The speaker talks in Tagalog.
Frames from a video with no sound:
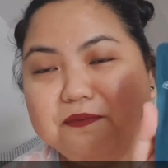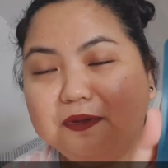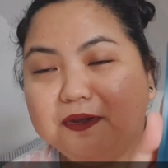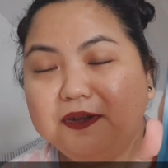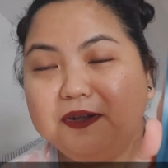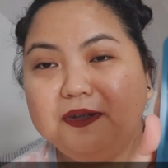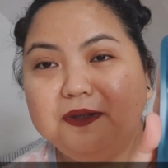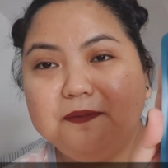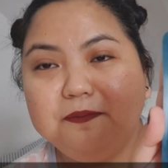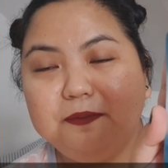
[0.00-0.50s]

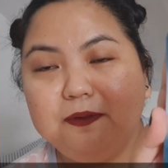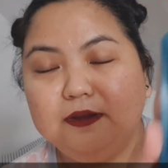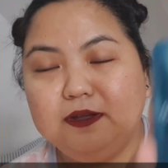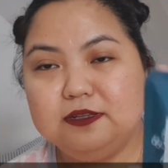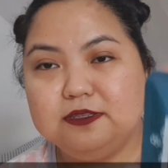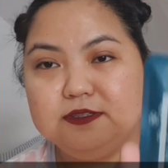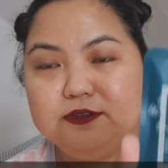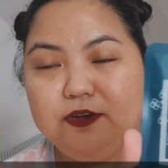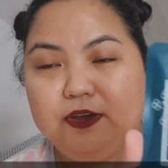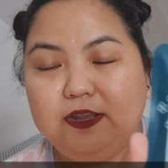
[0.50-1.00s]
Blur
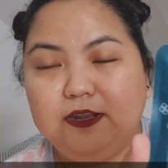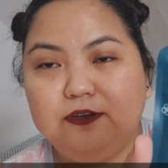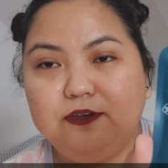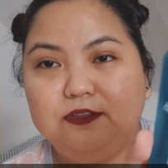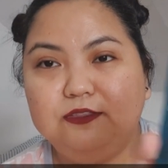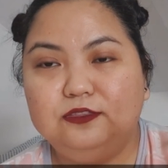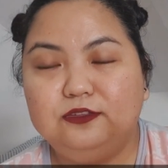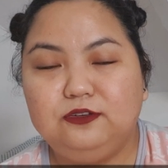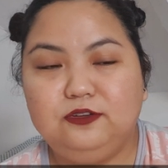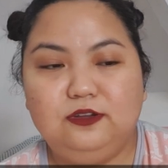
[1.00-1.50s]
Plus Oil
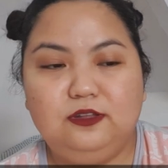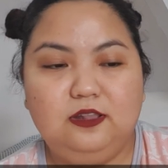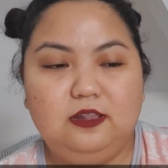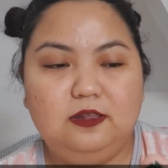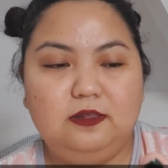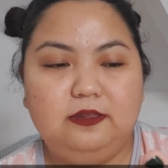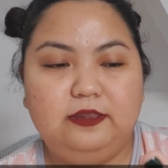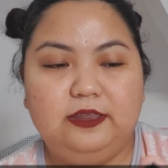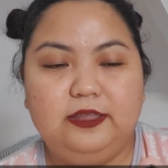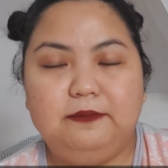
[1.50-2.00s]
Control
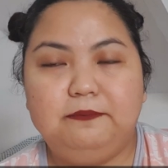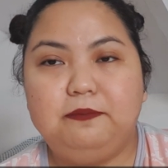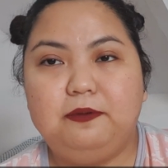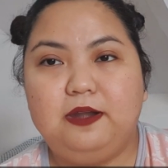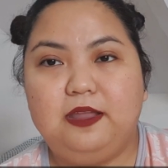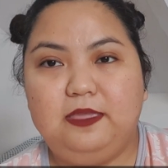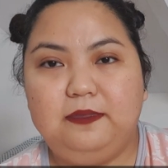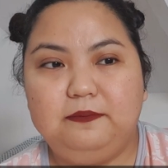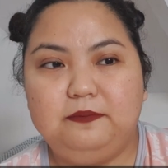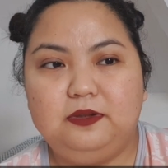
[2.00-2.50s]
na
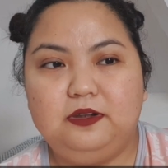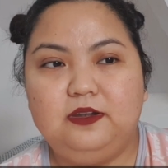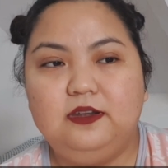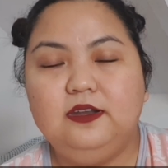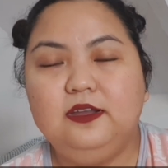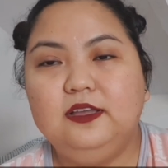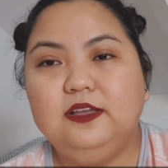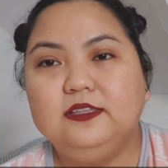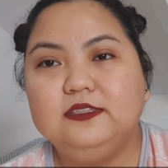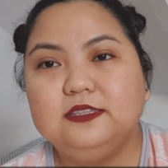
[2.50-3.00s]
primer.
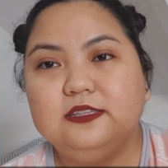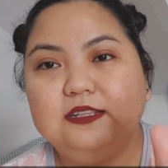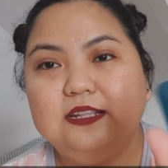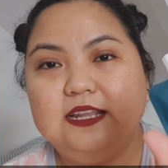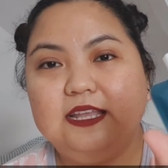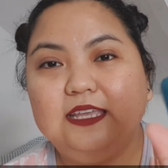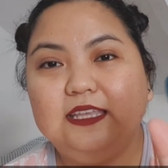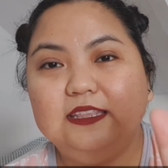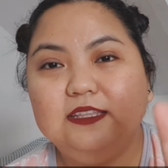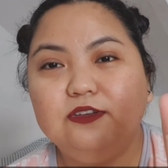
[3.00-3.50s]
So,
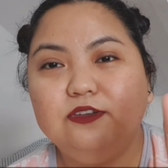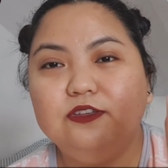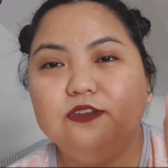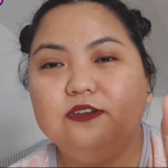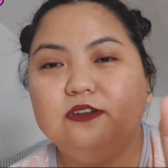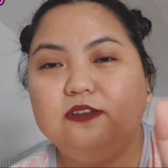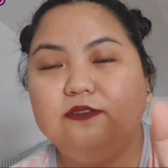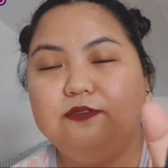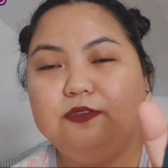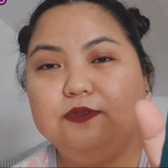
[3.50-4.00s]
nakita ko yung
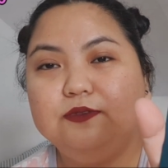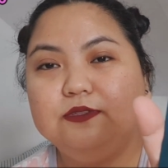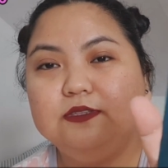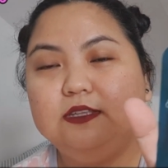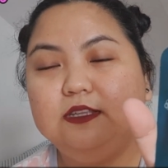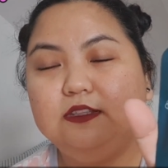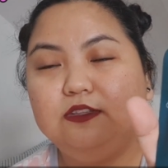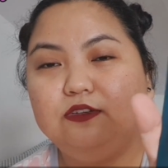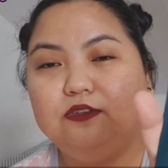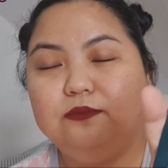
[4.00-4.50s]
reviews
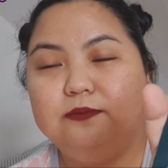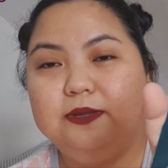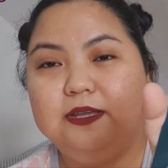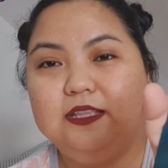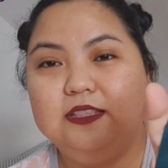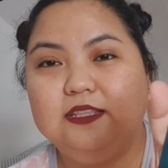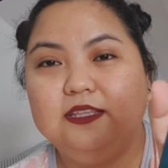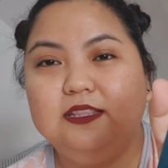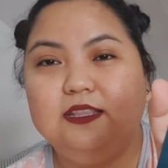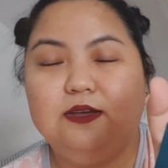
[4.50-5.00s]
nito.
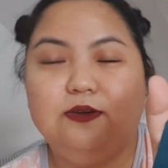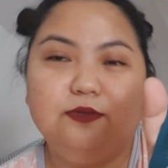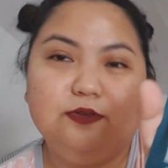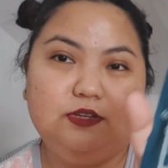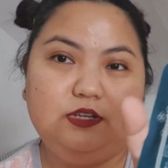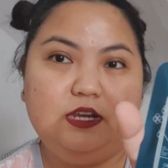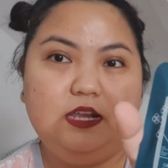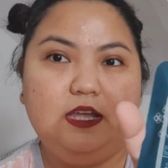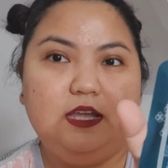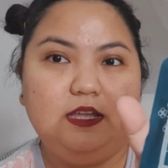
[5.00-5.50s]
Maganda daw
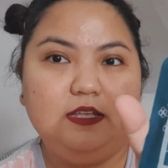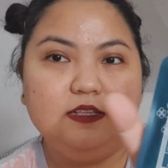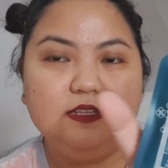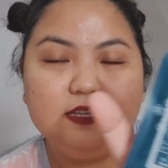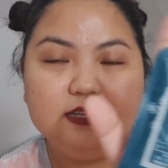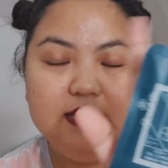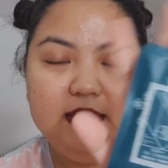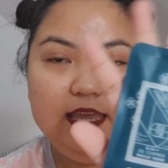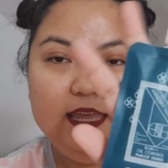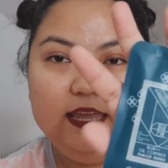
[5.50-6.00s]
siya.
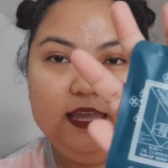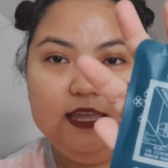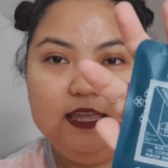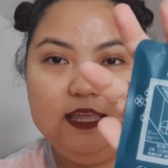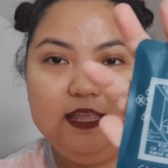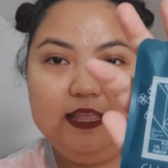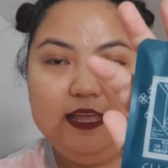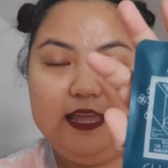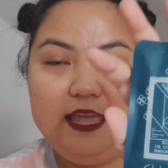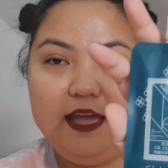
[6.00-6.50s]

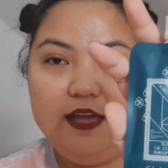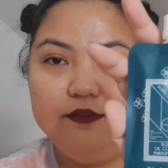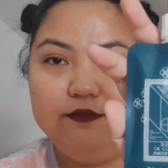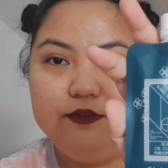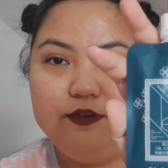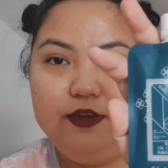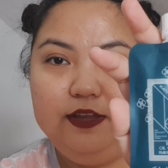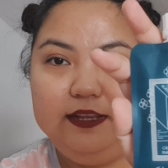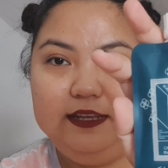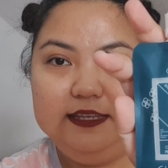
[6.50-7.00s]
And I have
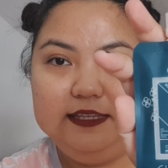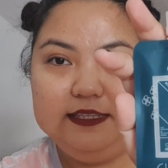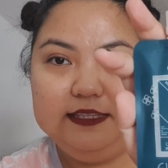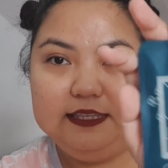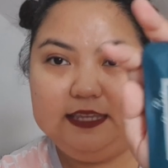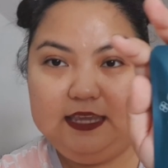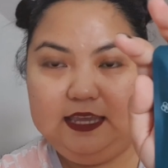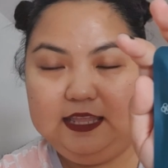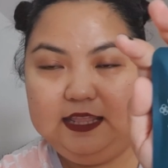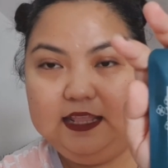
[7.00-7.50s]
oily
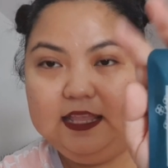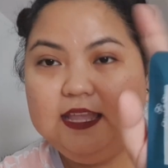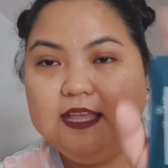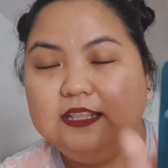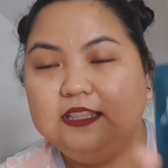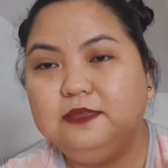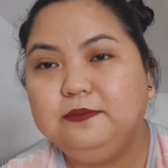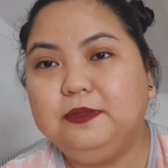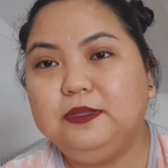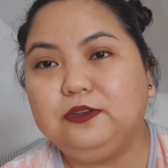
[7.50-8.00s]
skin. ba
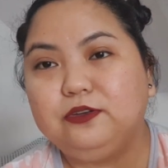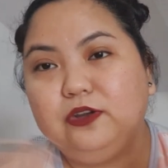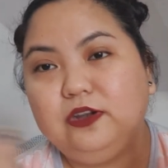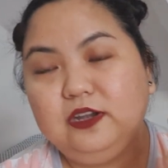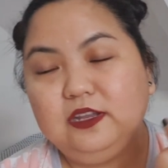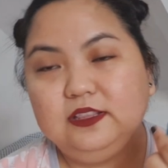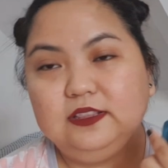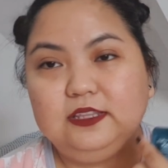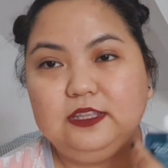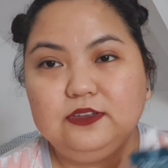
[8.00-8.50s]
diba,
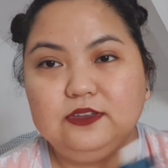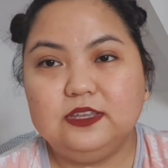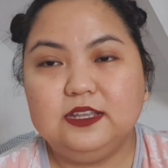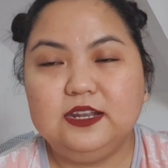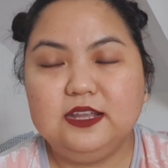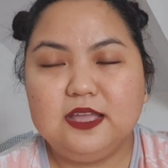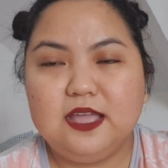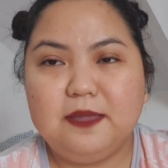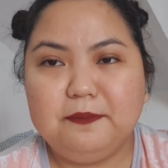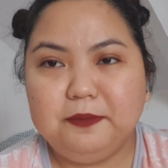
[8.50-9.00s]
currently, yung
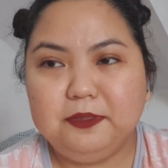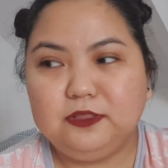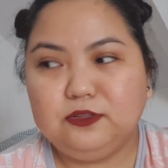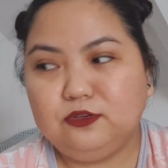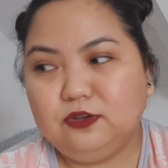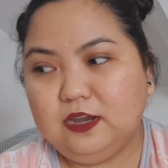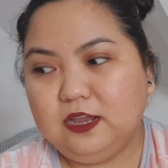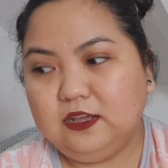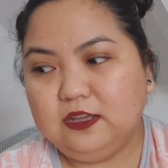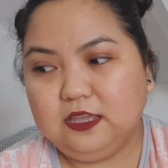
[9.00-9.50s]
ginagamit ko
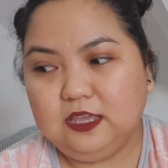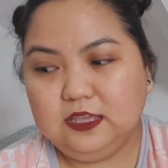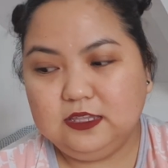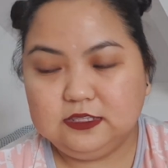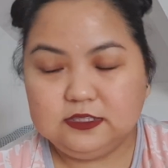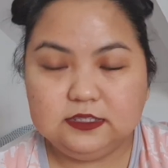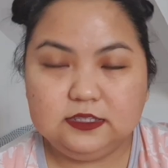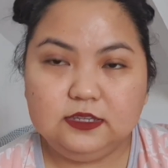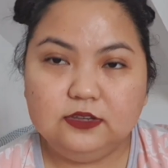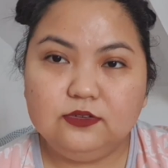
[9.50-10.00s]
lang is
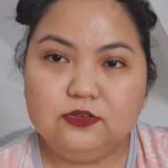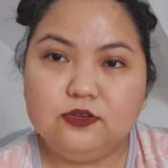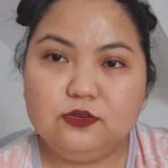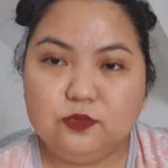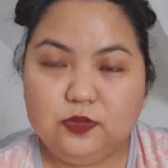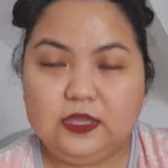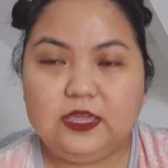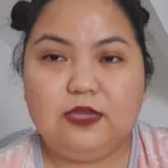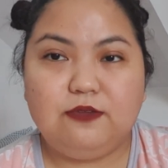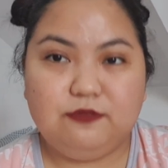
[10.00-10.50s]
yung
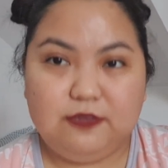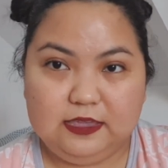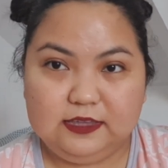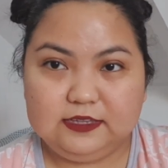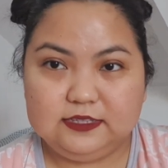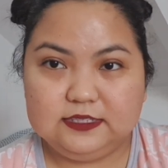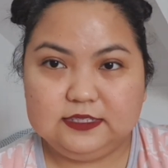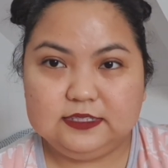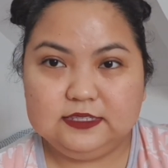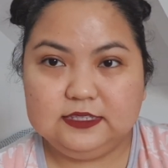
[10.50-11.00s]
Peak
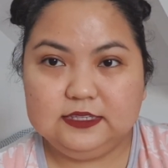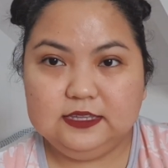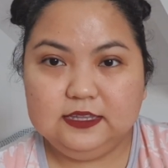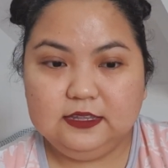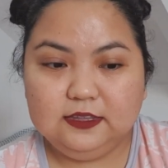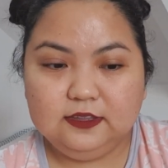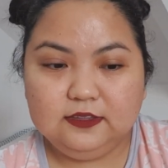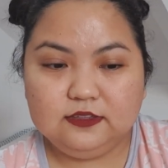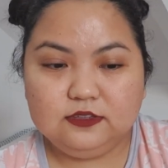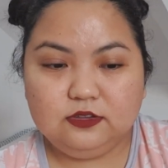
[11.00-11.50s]
FX.
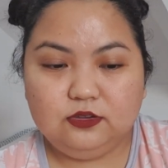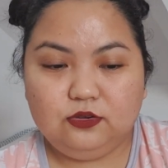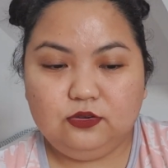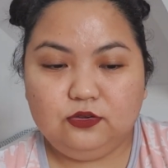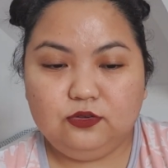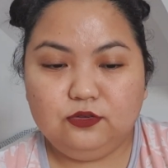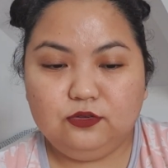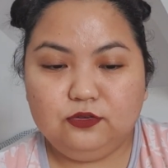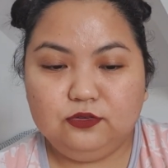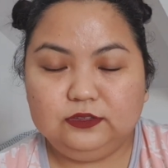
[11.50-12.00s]

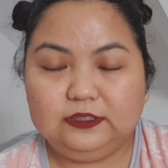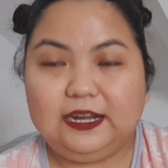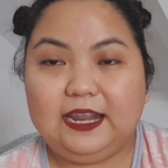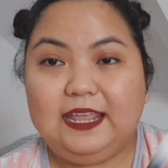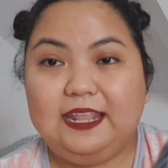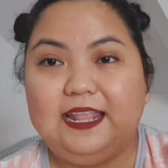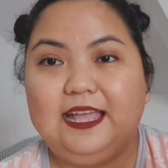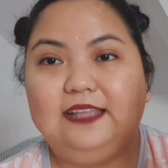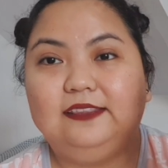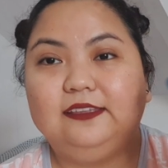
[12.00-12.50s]
So,
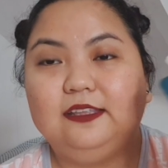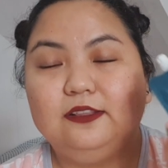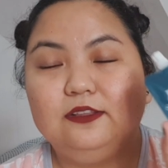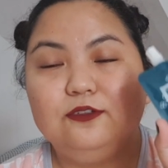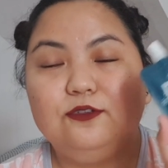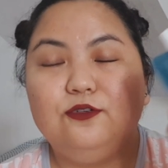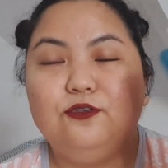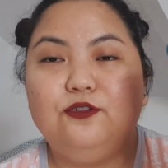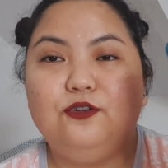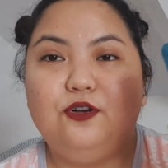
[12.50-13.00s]
try natin
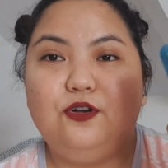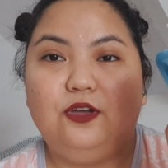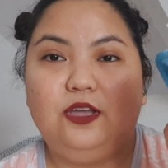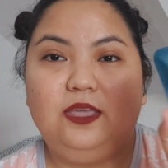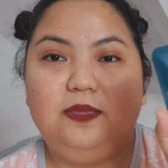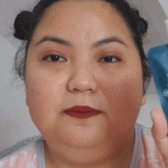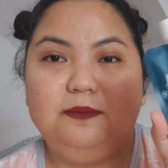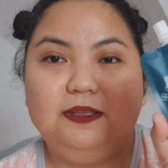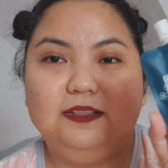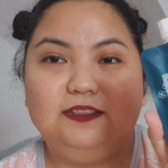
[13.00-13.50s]
kung
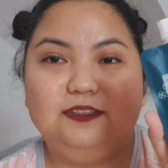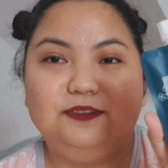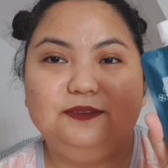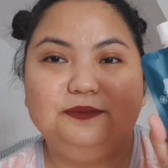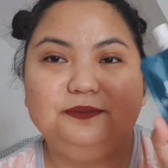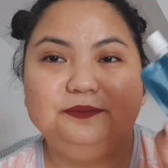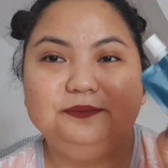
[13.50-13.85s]
okay ba to.